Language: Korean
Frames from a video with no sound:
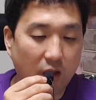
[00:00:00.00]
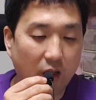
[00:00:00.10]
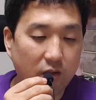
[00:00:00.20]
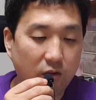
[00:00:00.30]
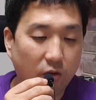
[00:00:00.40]

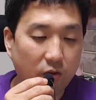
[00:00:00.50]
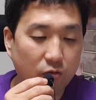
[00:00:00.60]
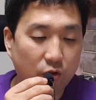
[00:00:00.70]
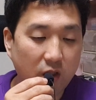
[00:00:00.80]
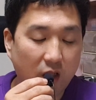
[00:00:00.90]
아니 여,
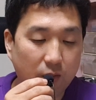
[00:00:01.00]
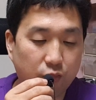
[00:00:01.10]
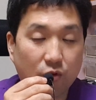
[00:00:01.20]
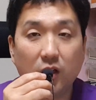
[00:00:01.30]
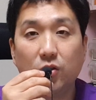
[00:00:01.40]
우리나라가
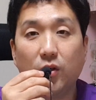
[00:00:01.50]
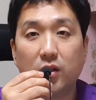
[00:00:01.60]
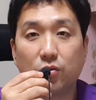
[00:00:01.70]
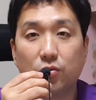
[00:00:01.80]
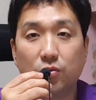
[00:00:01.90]
북한도
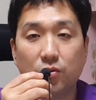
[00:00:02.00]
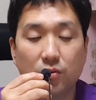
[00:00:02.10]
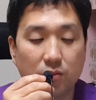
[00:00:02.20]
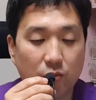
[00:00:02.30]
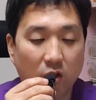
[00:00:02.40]
아니고
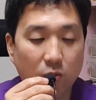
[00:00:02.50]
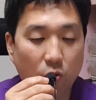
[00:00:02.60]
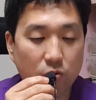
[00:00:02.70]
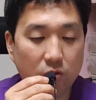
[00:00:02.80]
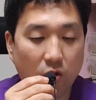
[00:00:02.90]

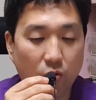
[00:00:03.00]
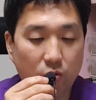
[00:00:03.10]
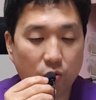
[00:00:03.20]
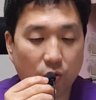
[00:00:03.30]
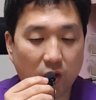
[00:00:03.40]
명목은 허울
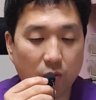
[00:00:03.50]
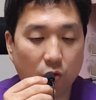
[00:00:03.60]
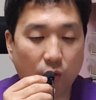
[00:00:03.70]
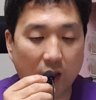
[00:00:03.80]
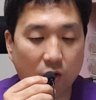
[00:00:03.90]
좋게 뭐
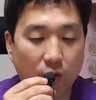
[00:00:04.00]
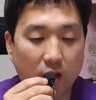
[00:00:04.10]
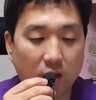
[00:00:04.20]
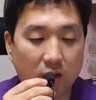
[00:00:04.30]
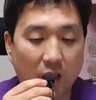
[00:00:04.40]

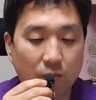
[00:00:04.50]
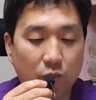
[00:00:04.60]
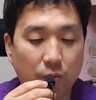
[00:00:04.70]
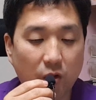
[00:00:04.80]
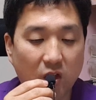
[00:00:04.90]
관광
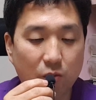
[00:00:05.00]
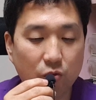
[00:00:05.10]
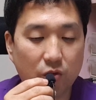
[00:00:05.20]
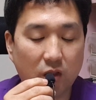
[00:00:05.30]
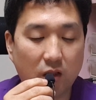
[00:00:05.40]
남북 평화
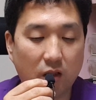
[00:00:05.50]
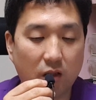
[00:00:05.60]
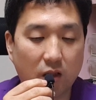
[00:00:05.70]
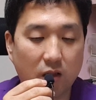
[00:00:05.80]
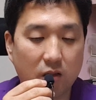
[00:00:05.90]
모드에
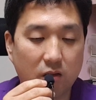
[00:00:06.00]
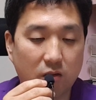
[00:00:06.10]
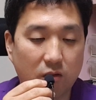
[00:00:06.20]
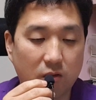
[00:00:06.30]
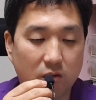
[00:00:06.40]

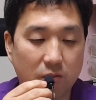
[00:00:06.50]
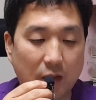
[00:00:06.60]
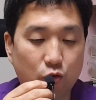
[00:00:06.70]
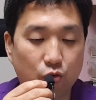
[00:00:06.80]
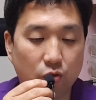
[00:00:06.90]

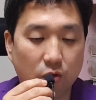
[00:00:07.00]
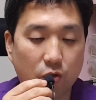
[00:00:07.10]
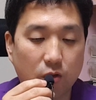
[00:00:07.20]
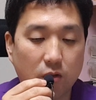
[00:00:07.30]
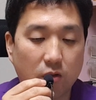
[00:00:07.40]
맞춘
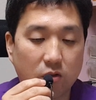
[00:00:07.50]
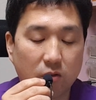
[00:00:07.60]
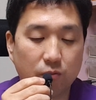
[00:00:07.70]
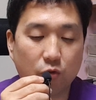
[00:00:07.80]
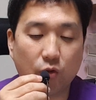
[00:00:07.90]

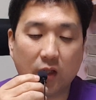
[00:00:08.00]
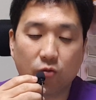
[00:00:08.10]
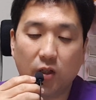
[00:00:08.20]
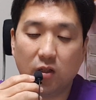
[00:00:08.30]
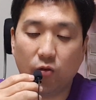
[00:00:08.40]
어떤
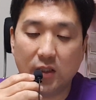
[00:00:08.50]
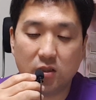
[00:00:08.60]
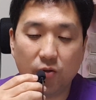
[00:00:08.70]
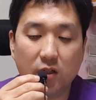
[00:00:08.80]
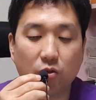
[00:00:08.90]
관광 활성화를